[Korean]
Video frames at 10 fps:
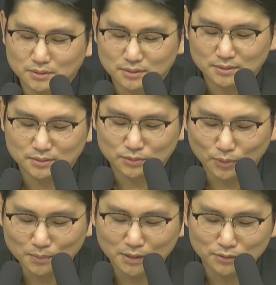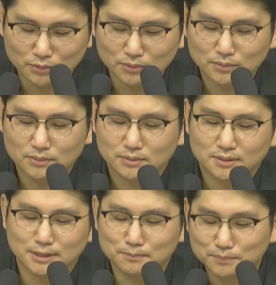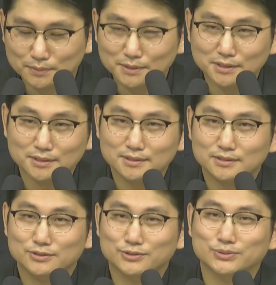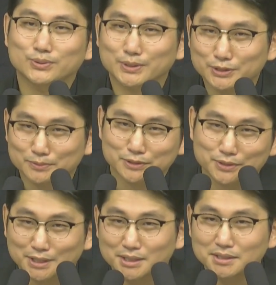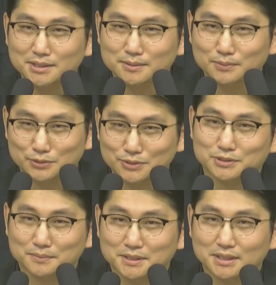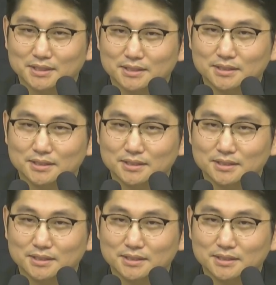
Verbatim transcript: 소망으로 기쁨을 주고 계심을 우리가 볼 수 있습니다.